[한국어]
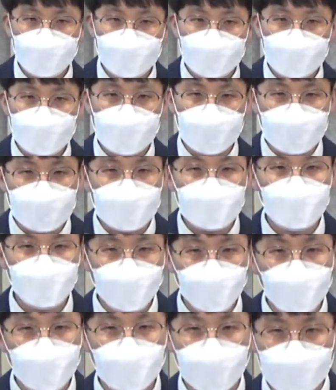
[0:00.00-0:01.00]
이제 자신이
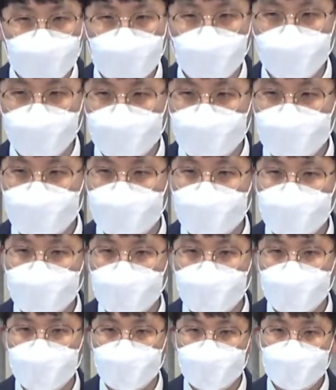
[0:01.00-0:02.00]
교회 갔다
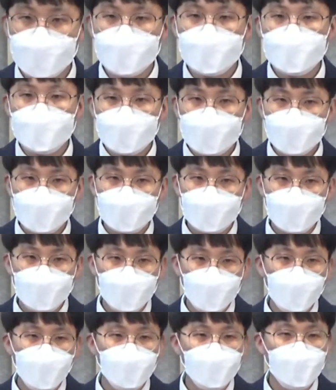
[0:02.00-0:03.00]
왔으니까 그것들을
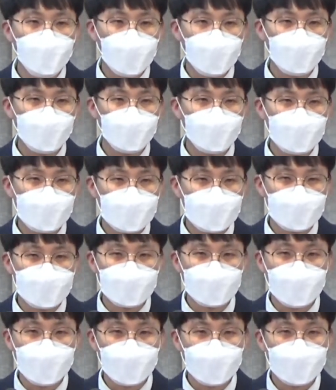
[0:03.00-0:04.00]
보고하고
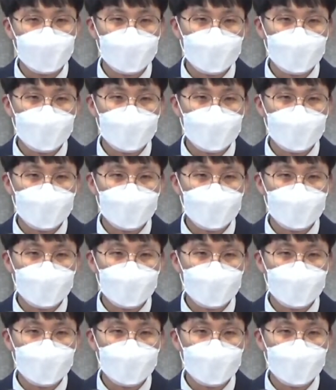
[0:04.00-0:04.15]
있는데